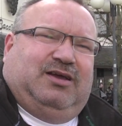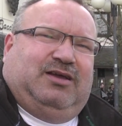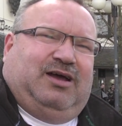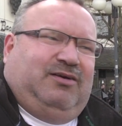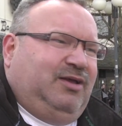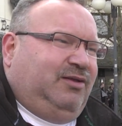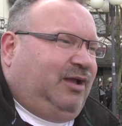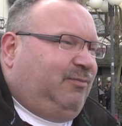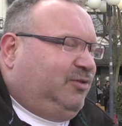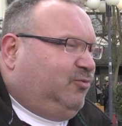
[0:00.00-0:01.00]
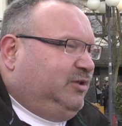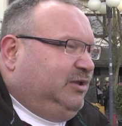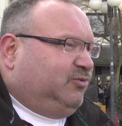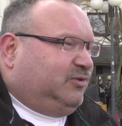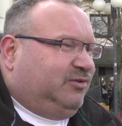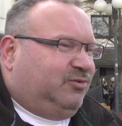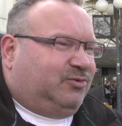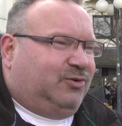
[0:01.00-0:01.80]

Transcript: Ja, damals wurde Jesus Christus